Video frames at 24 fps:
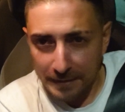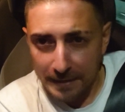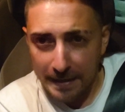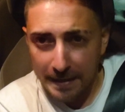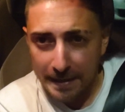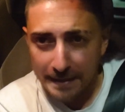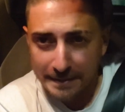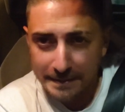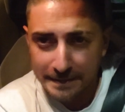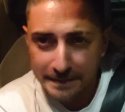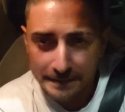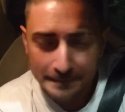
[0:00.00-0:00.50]

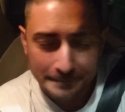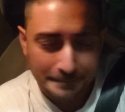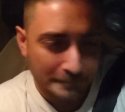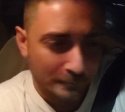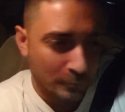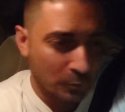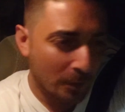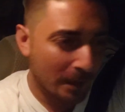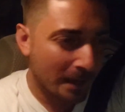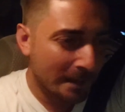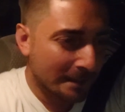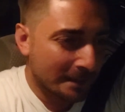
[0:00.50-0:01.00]
Ragazzi,
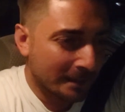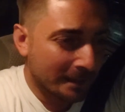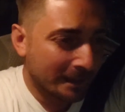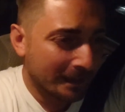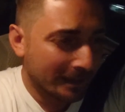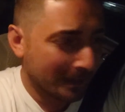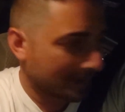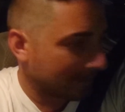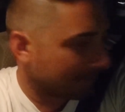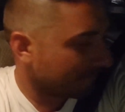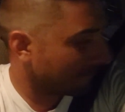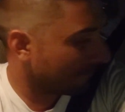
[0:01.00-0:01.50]

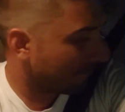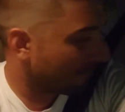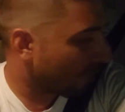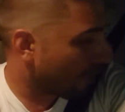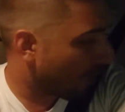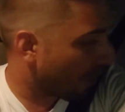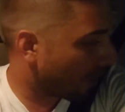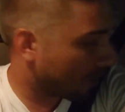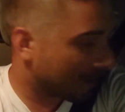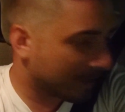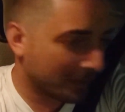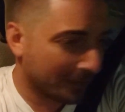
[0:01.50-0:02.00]
buonasera,
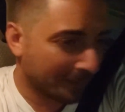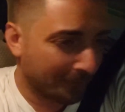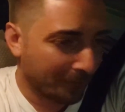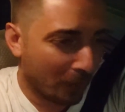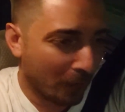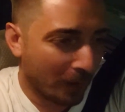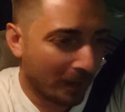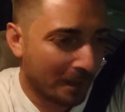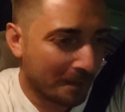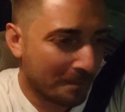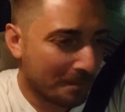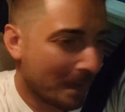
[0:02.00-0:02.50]
vlog,
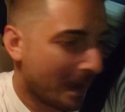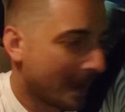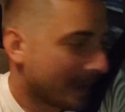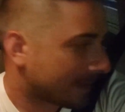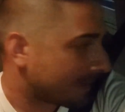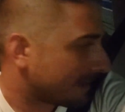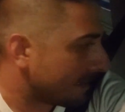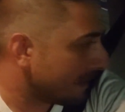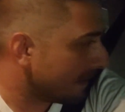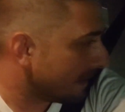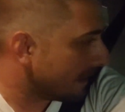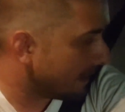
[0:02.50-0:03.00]
vlog in
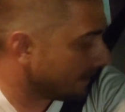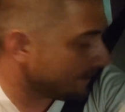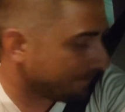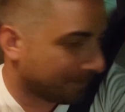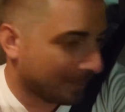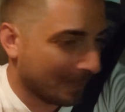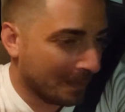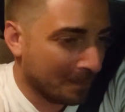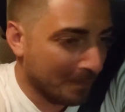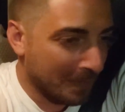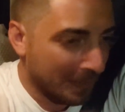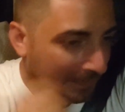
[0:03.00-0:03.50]
macchina
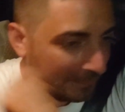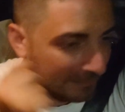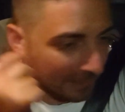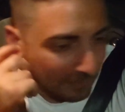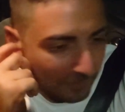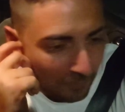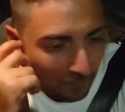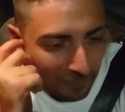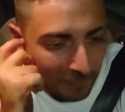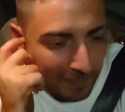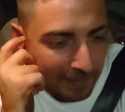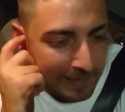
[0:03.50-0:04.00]
mentre
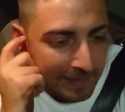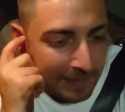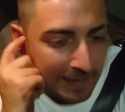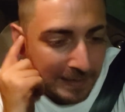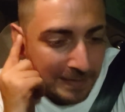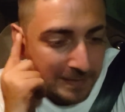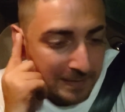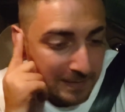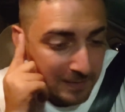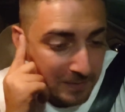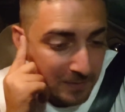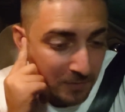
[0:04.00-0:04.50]
torno a
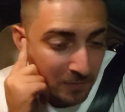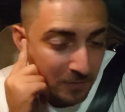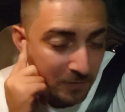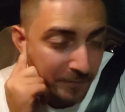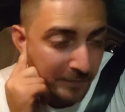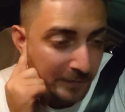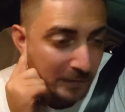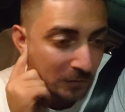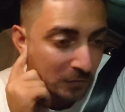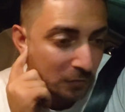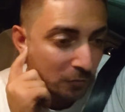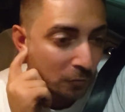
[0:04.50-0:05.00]
casa, sono le
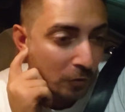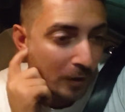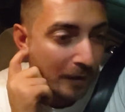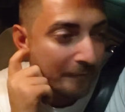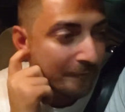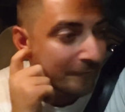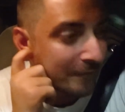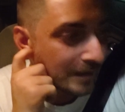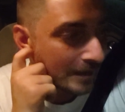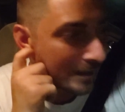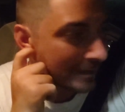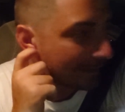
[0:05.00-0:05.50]

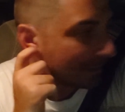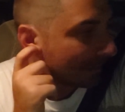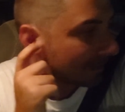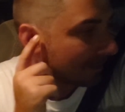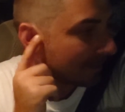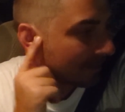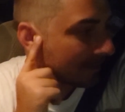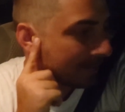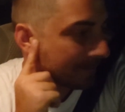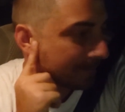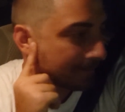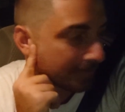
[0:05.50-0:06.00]

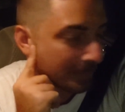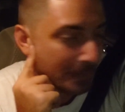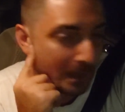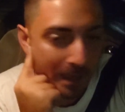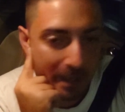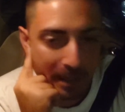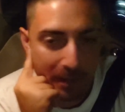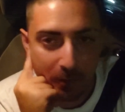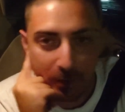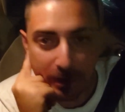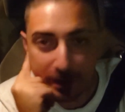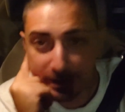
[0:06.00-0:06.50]
21.20
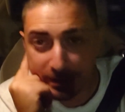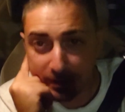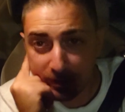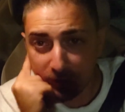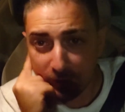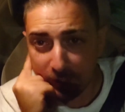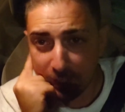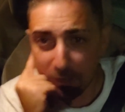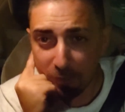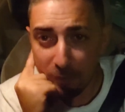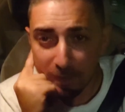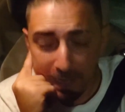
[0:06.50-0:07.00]
e questo
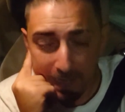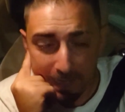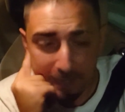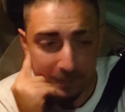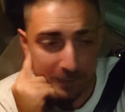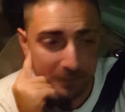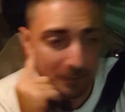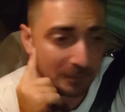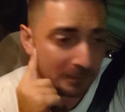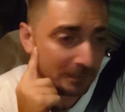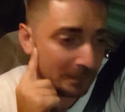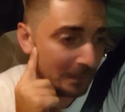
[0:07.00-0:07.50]
è
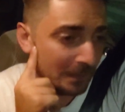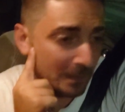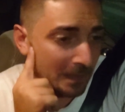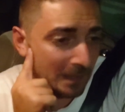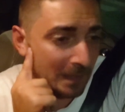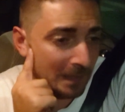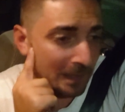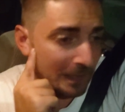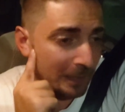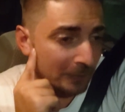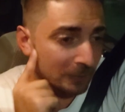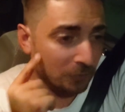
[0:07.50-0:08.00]

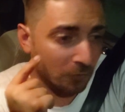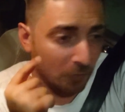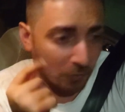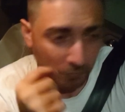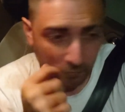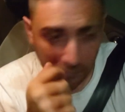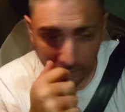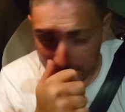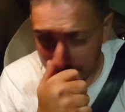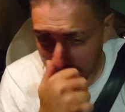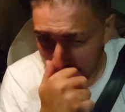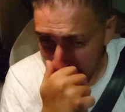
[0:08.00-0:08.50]
l'orario che
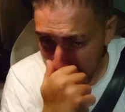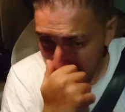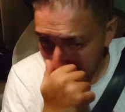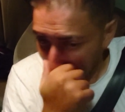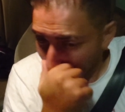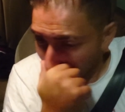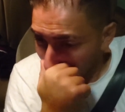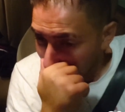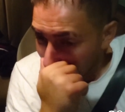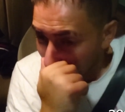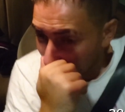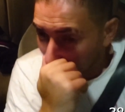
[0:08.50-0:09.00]
torno a casa io
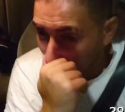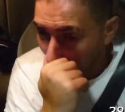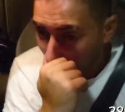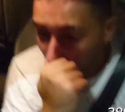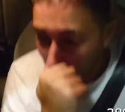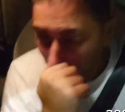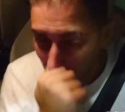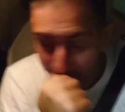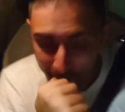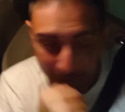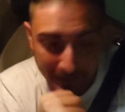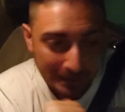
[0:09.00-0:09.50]
di
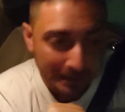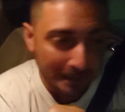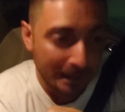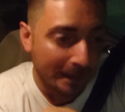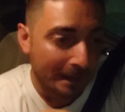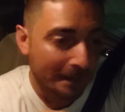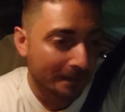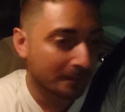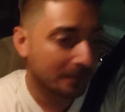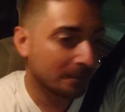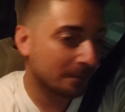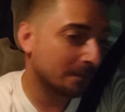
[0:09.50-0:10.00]
solito
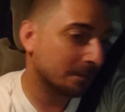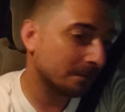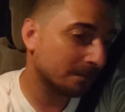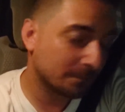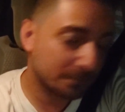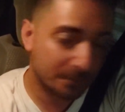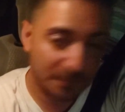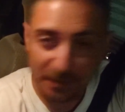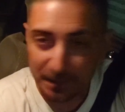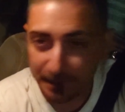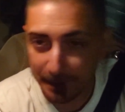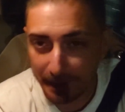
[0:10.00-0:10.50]
perché
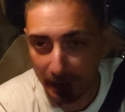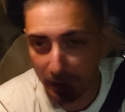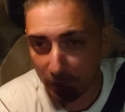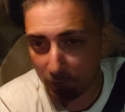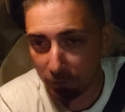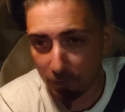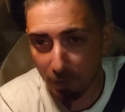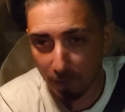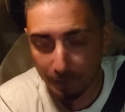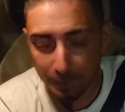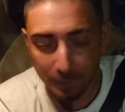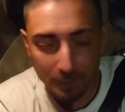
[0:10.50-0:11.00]
vi spiego
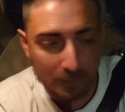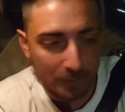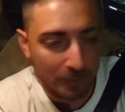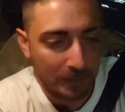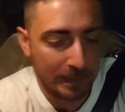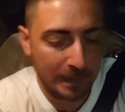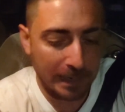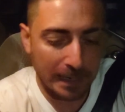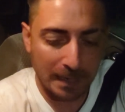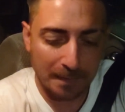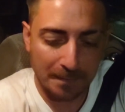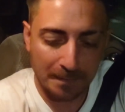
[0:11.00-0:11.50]
dopo con
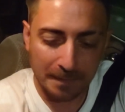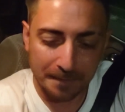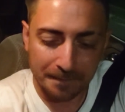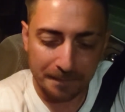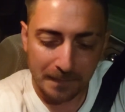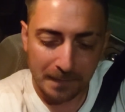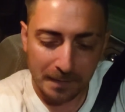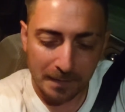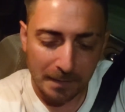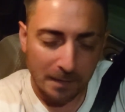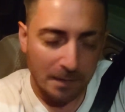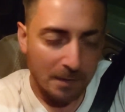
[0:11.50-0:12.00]
calma.
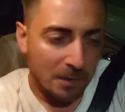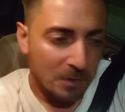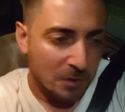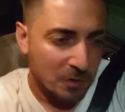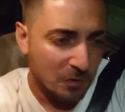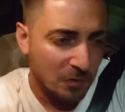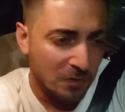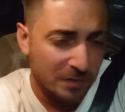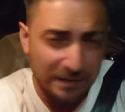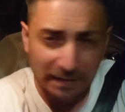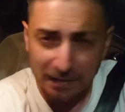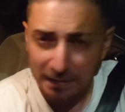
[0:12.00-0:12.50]

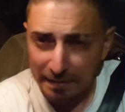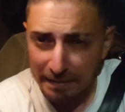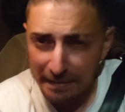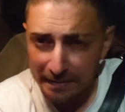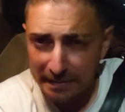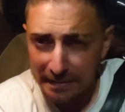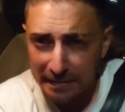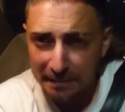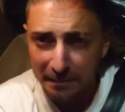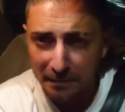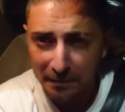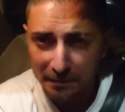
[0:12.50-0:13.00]
Sono
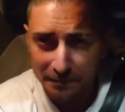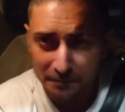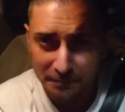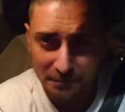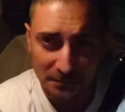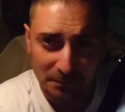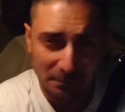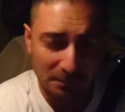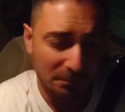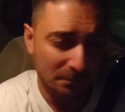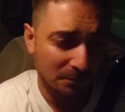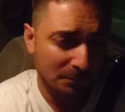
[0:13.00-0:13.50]
stanchissimo,
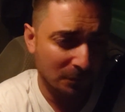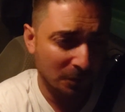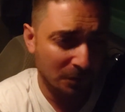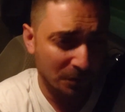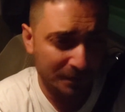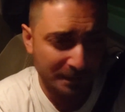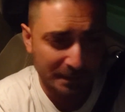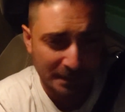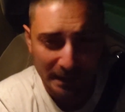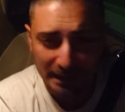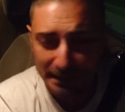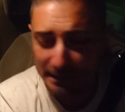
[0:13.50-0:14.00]
lo si
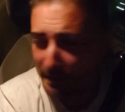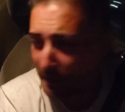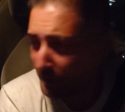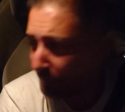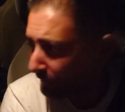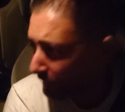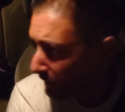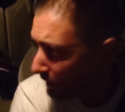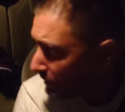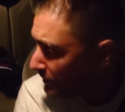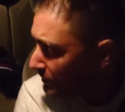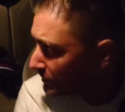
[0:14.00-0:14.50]
vedrà dalla
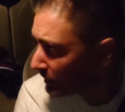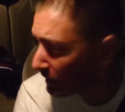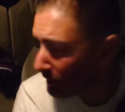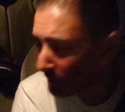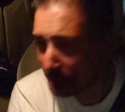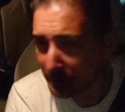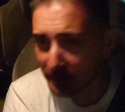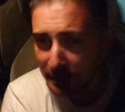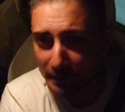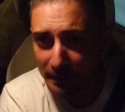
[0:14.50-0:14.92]
faccia.